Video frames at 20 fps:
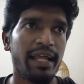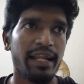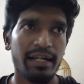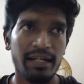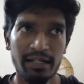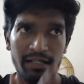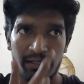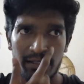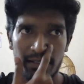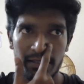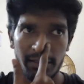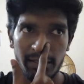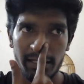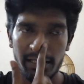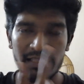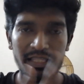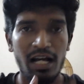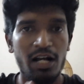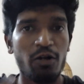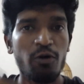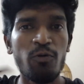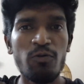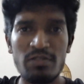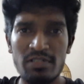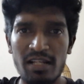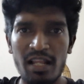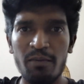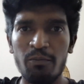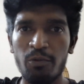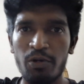அண்ட் uh, இந்த
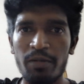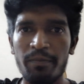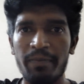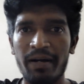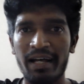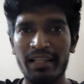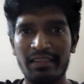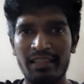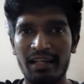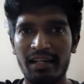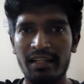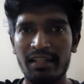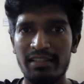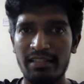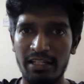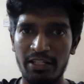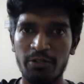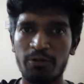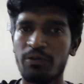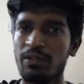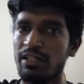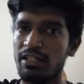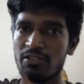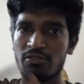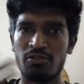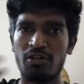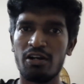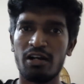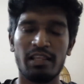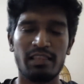அக்கௌண்ட்ஸ்லாம் போய் பார்த்தாலே தெரியும் இட்
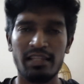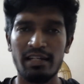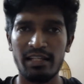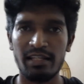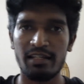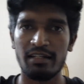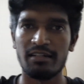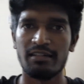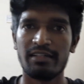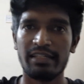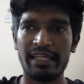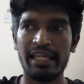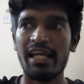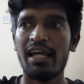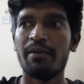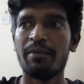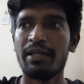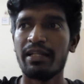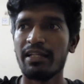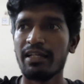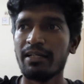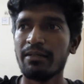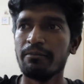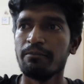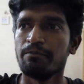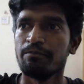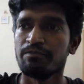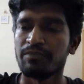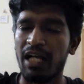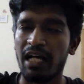இஸ் நாட் அத்தன்டிக்னு ஏன் அப்படின்னா
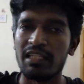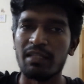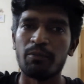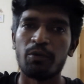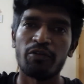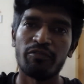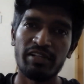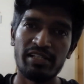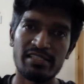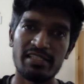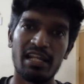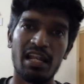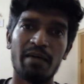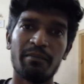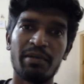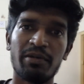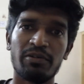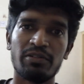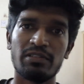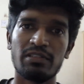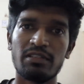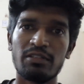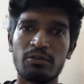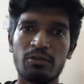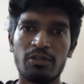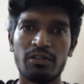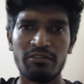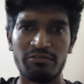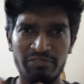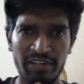அந்த ப்ரொஃபைல்ஸ் எல்லாமே வந்து
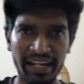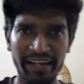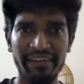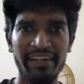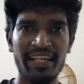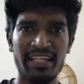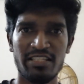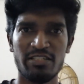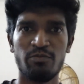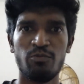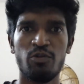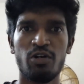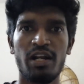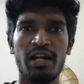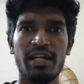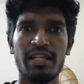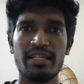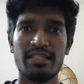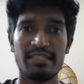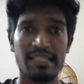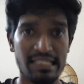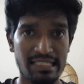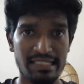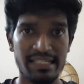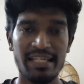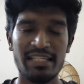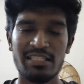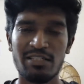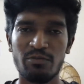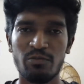ஒரு ஃபைவ் டேஸ்க்கு முன்னாடி சிக்ஸ்
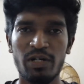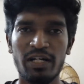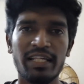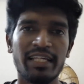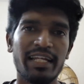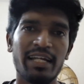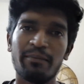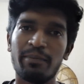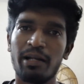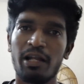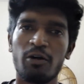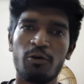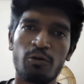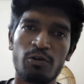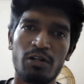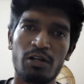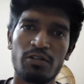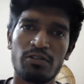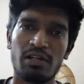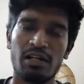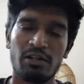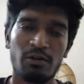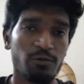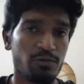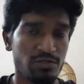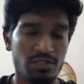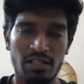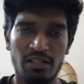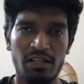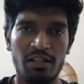டேஸ்க்கு முன்னாடி கிரியேட் பண்ண அக்கௌண்ட்
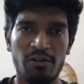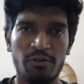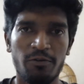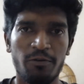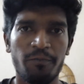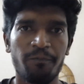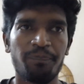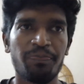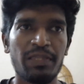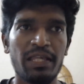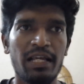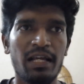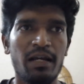அக்கௌண்ட்ஸாக தான் இருக்கும்